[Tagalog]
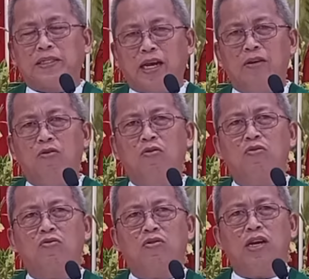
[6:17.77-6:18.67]

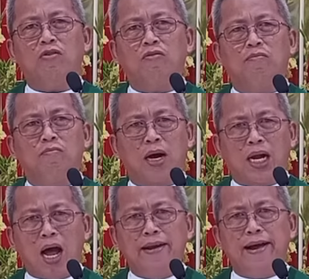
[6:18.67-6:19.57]
Pasayloon ko ni Lord,
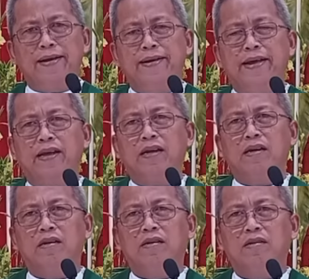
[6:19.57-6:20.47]
maganad ni.
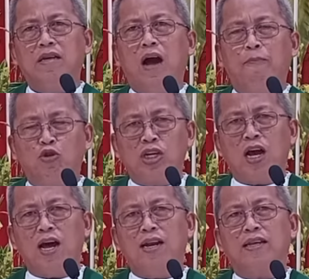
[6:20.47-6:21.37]
Nya
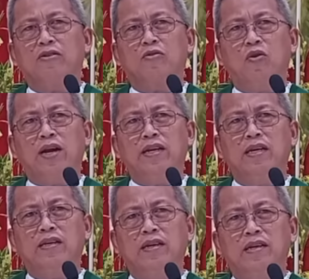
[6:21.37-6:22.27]
abusahan lang gyud ko
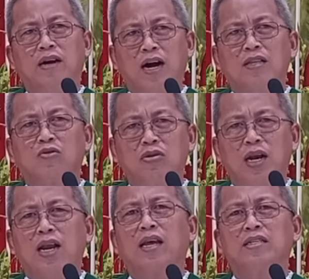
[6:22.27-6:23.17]
ani. Hangtod
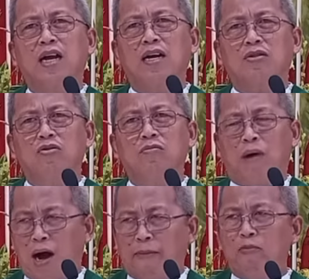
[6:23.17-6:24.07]
na lang gis hangtod,
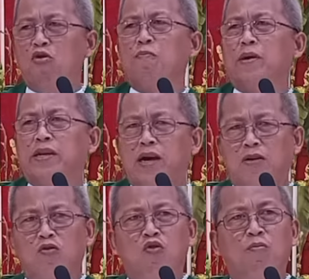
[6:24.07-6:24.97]
maamong paning
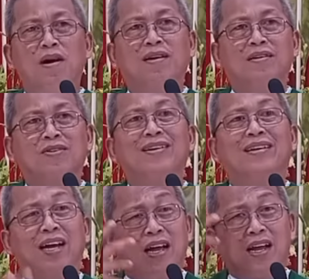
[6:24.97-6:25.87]
akong ubang
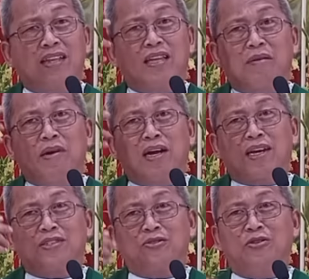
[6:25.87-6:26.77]
kan daghang gitag mga
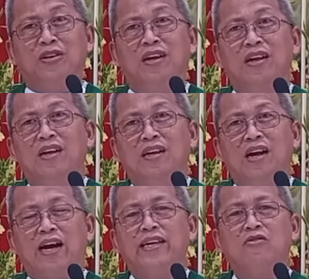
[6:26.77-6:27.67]
rason.
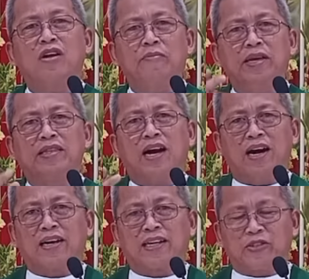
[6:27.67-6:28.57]
Ayaw
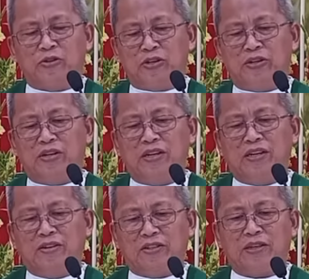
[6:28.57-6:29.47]
gamita ang rason.
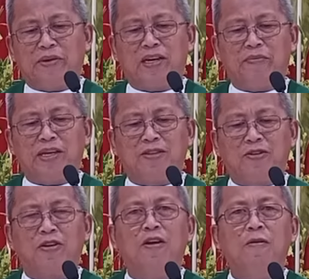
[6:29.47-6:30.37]
Unsa may
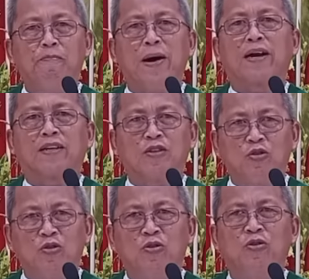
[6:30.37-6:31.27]
gamiton?
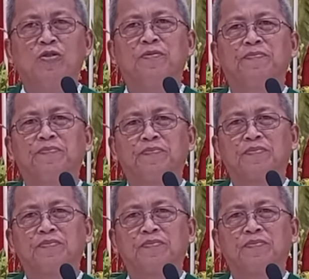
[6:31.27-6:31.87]
Pagtuo.